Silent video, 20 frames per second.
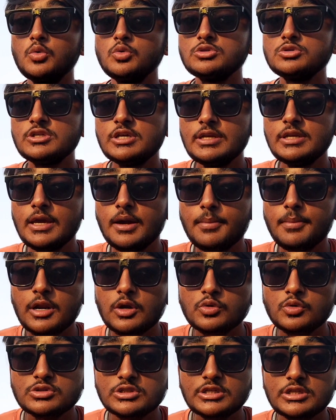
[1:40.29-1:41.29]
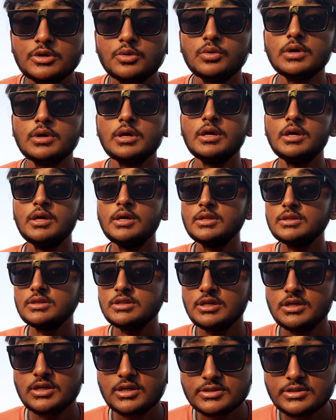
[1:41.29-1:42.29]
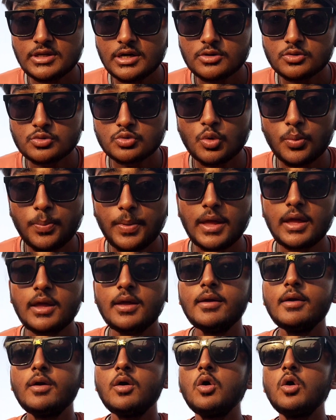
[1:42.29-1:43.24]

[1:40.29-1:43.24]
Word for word: उसके लिए हमारे को चाहिए होंगे तीन हज़ार रुपये